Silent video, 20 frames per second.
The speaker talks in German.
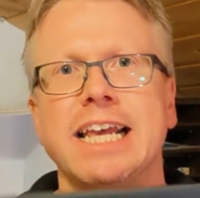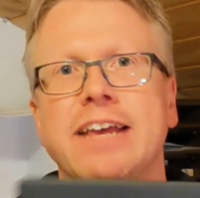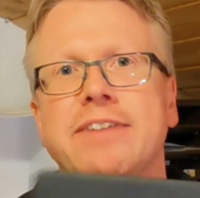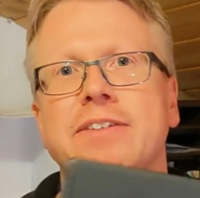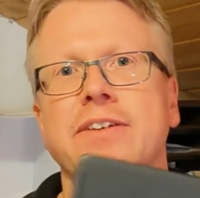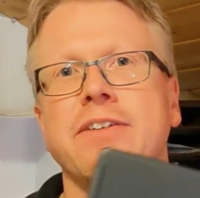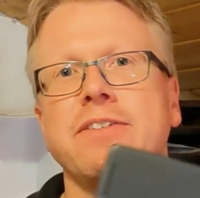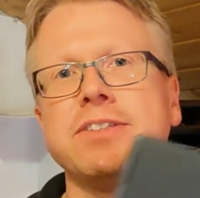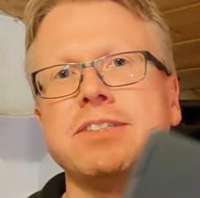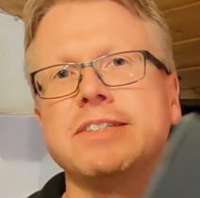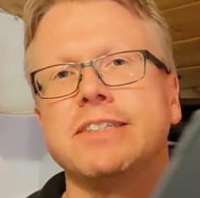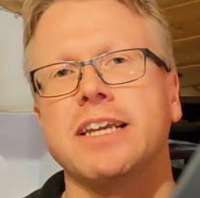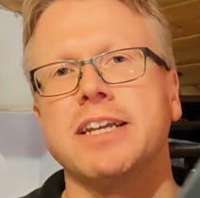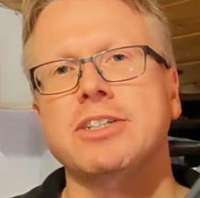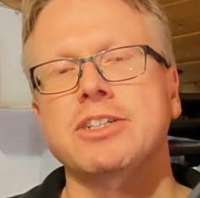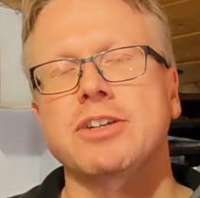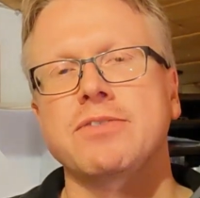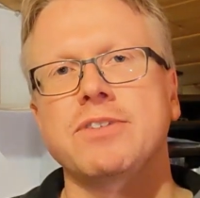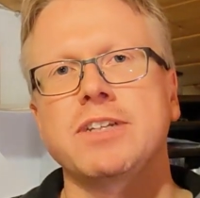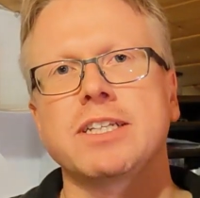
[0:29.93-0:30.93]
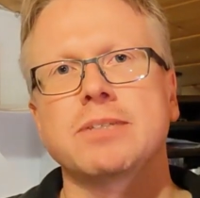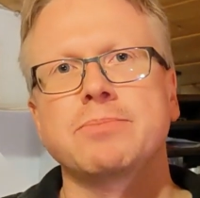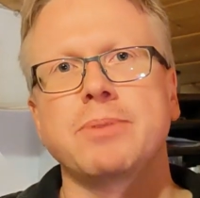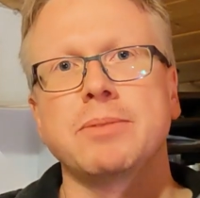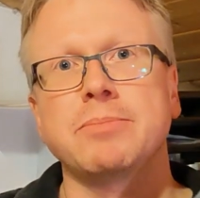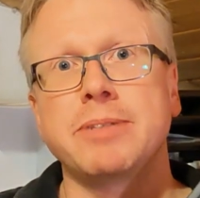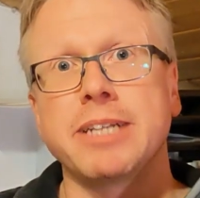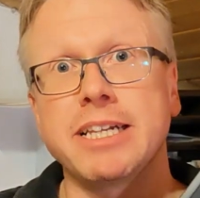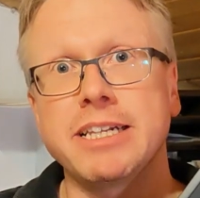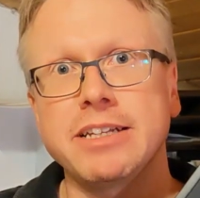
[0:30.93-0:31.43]
Wir werden uns jetzt anschauen, wie das
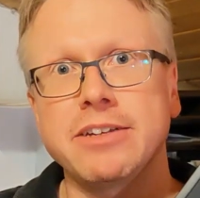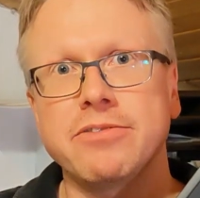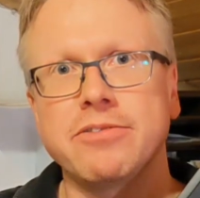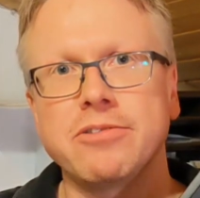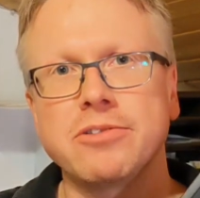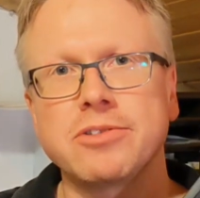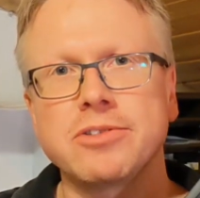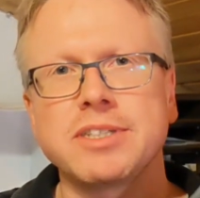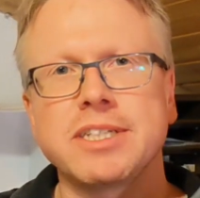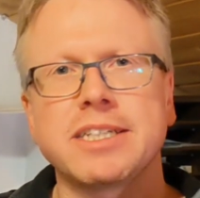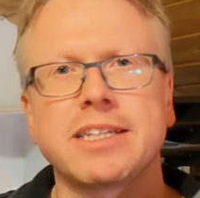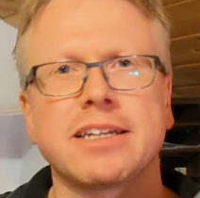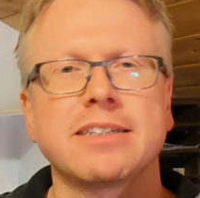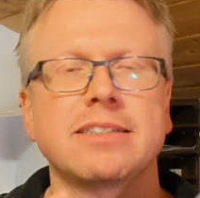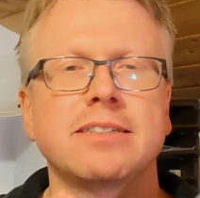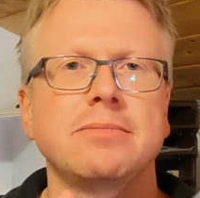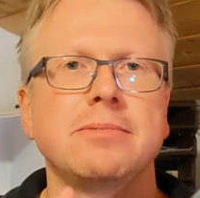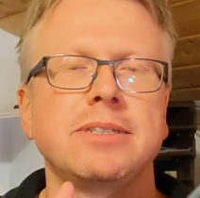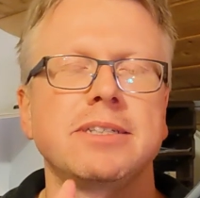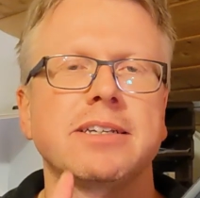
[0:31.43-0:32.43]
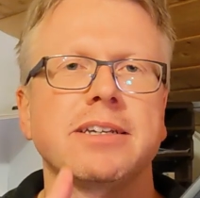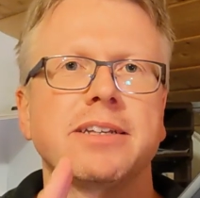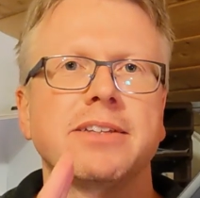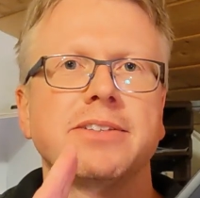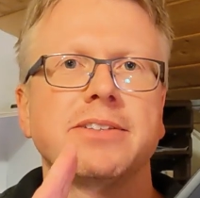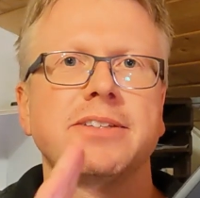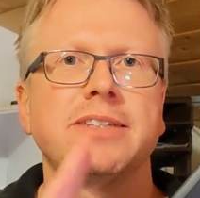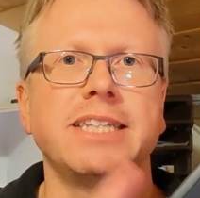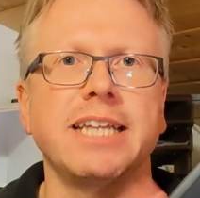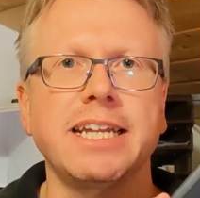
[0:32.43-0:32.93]
beim Dell hier funktioniert. Da ist nämlich
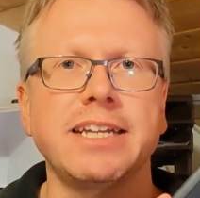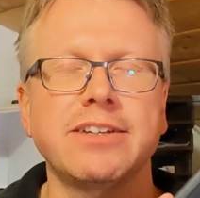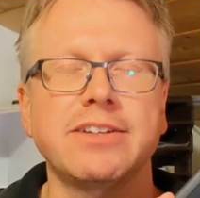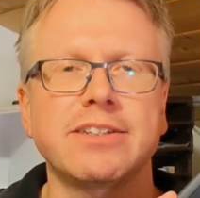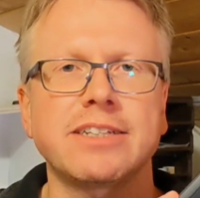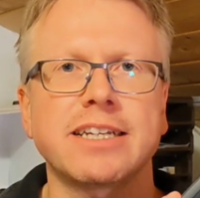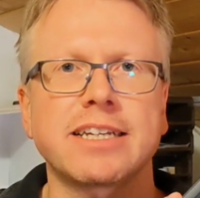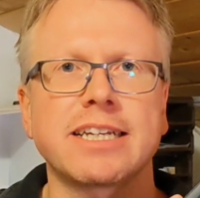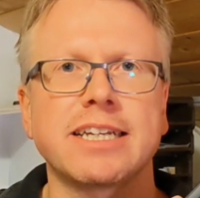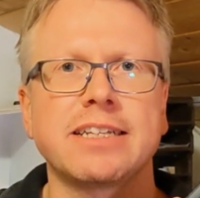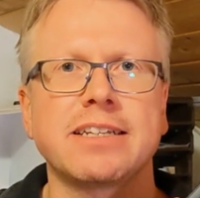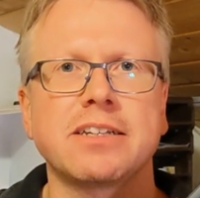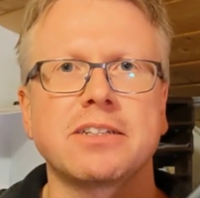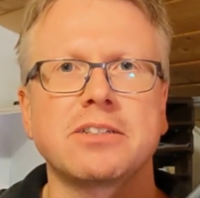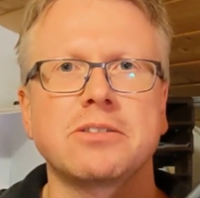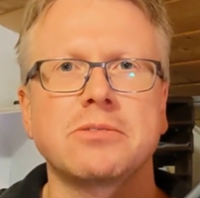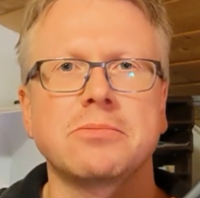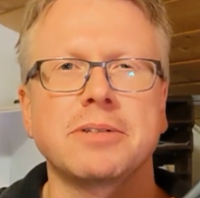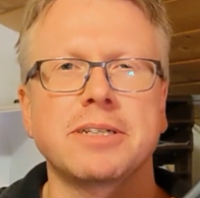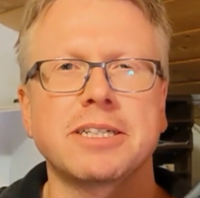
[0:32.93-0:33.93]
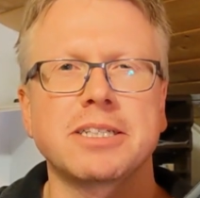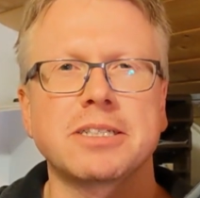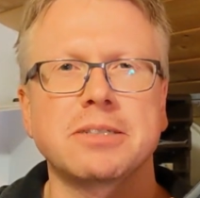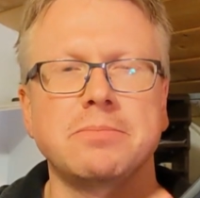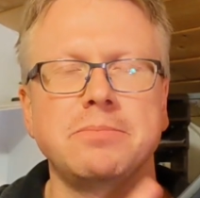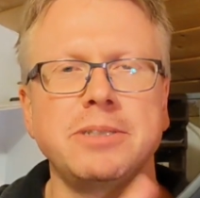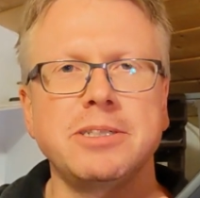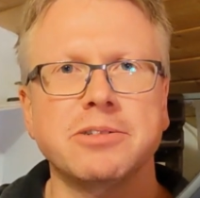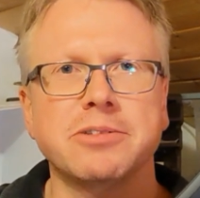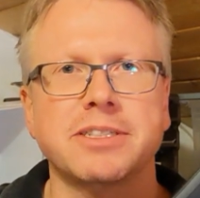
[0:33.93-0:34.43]
ganz nett, da geht das über
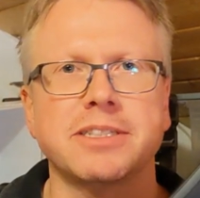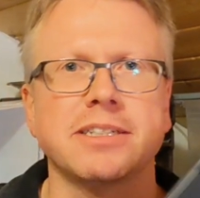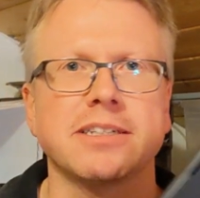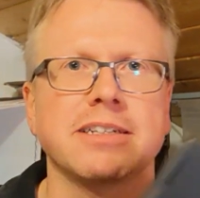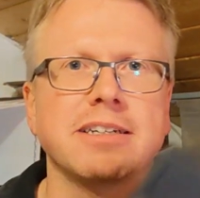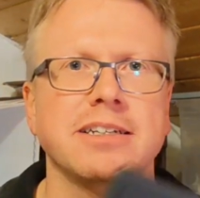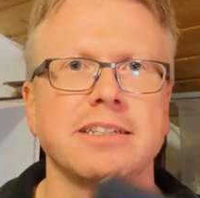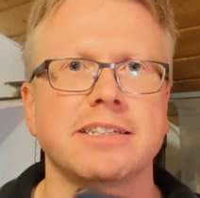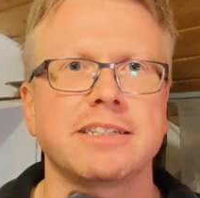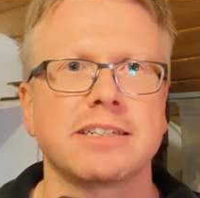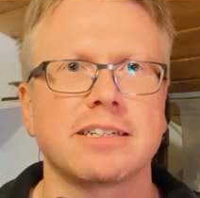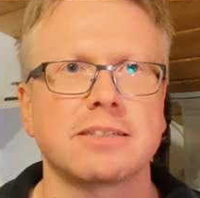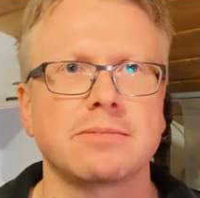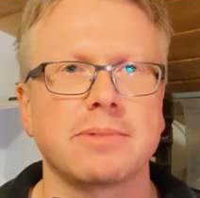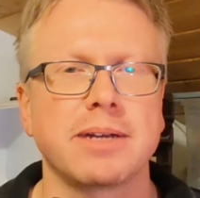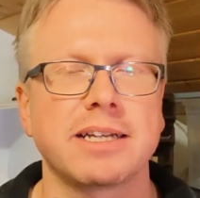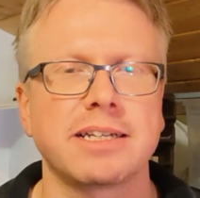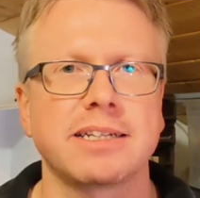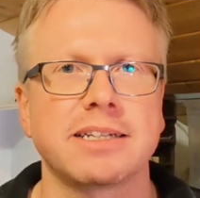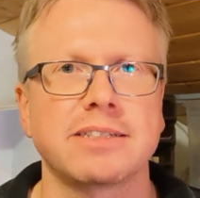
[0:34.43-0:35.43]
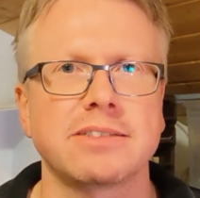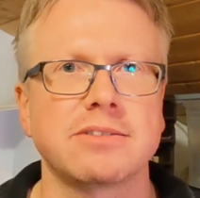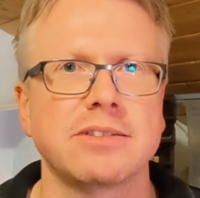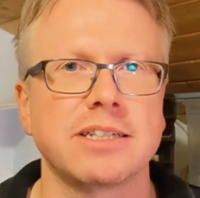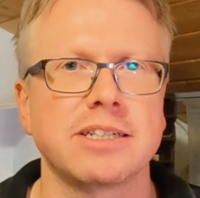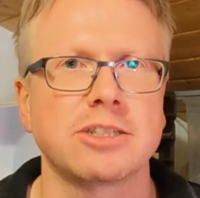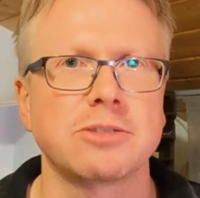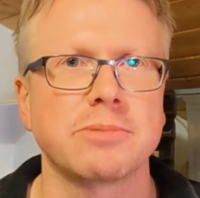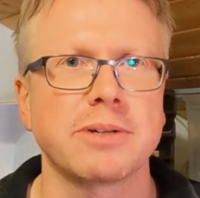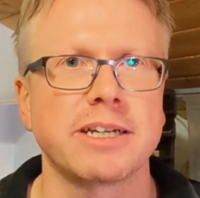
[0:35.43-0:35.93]
das BIOS, da kann ich das machen, da ist so
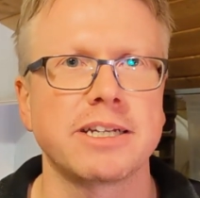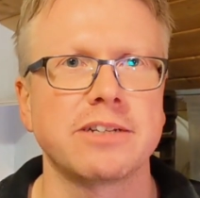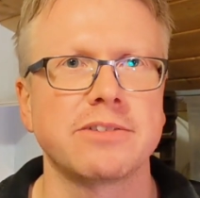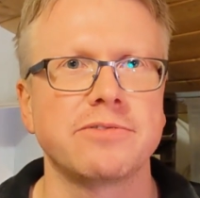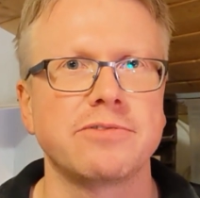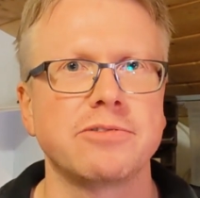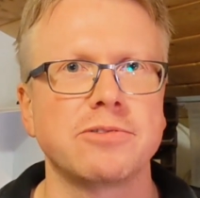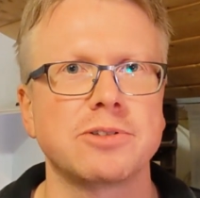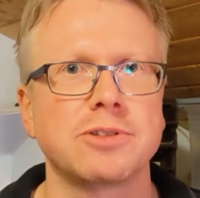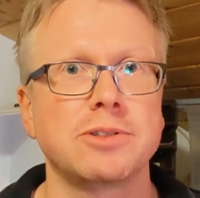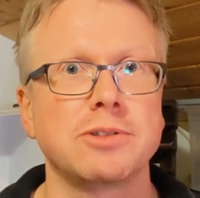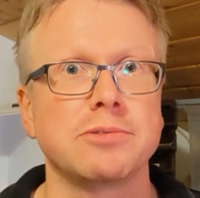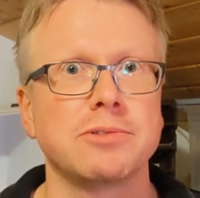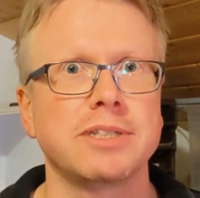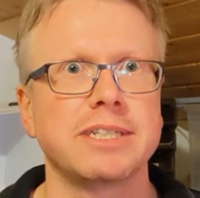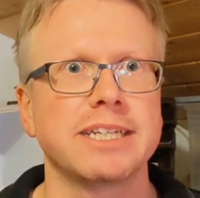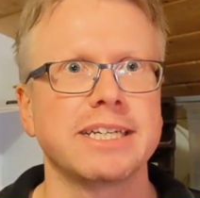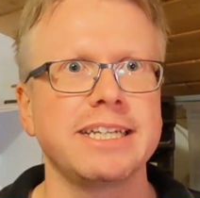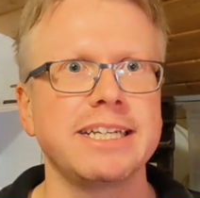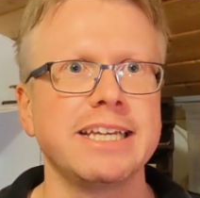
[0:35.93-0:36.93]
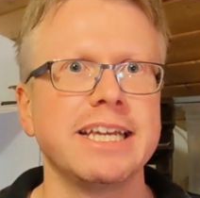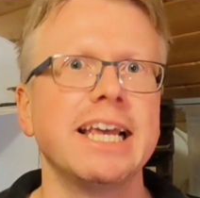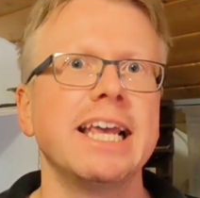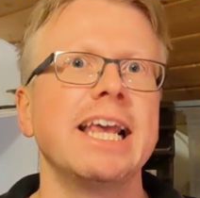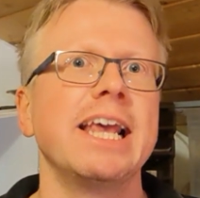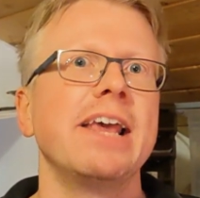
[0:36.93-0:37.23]
eine entsprechende Funktion drin.